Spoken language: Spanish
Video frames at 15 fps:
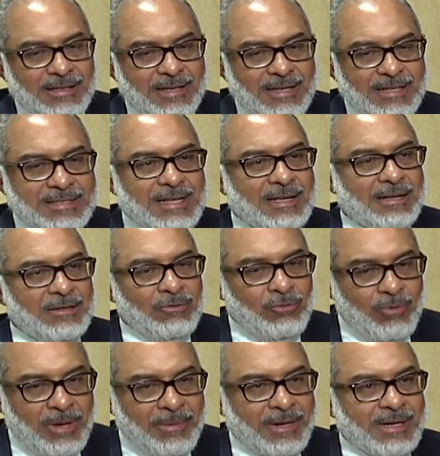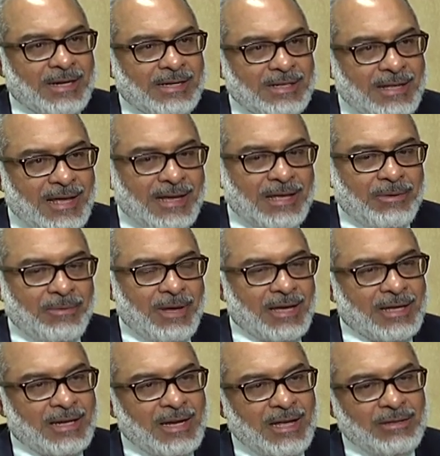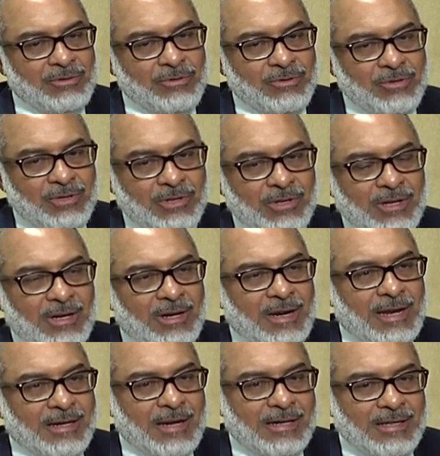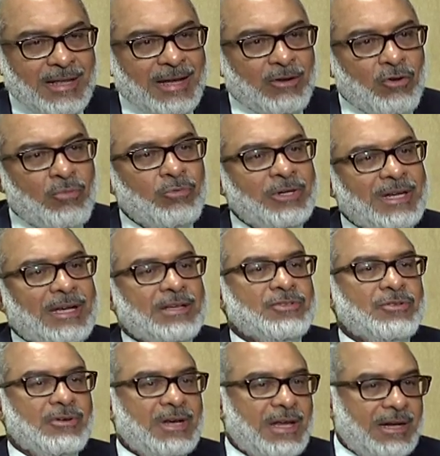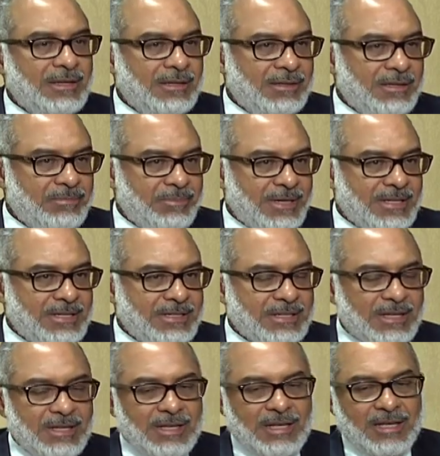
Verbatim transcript: de esa nueva realidad que va creando la realidad comunicacional del país